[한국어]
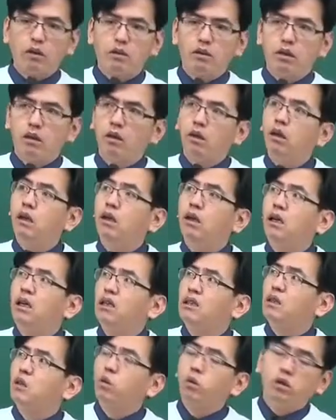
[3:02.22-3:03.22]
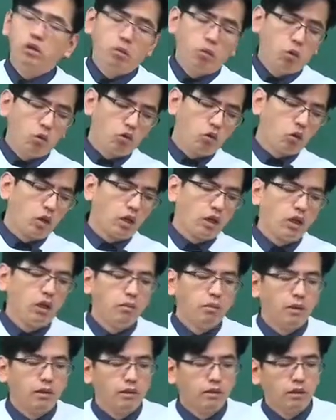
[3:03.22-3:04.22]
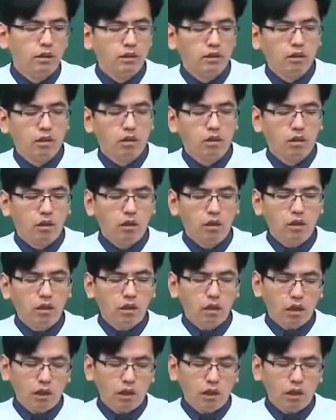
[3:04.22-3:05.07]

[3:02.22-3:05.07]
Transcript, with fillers: 해서 자 55종의 기반시설을